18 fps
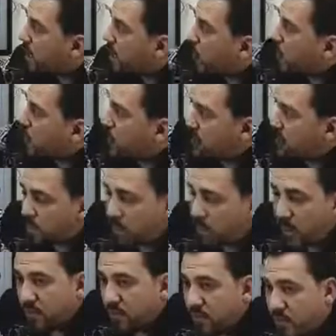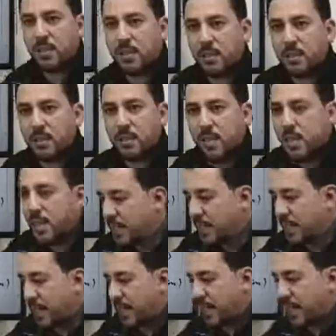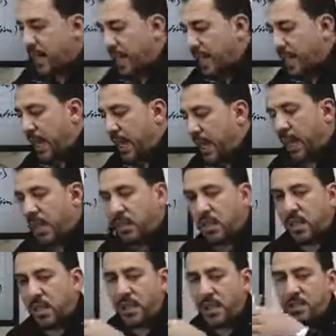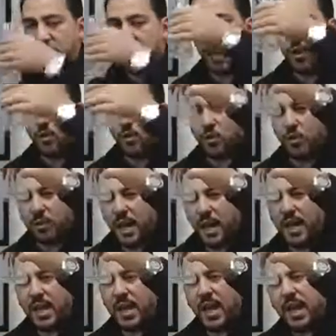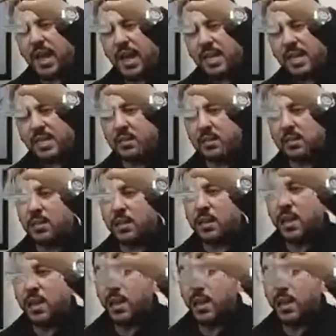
لو قلت اسم الانديكيتور يعني انا هنا حاطط الانديكيتور بتاعي على اسيد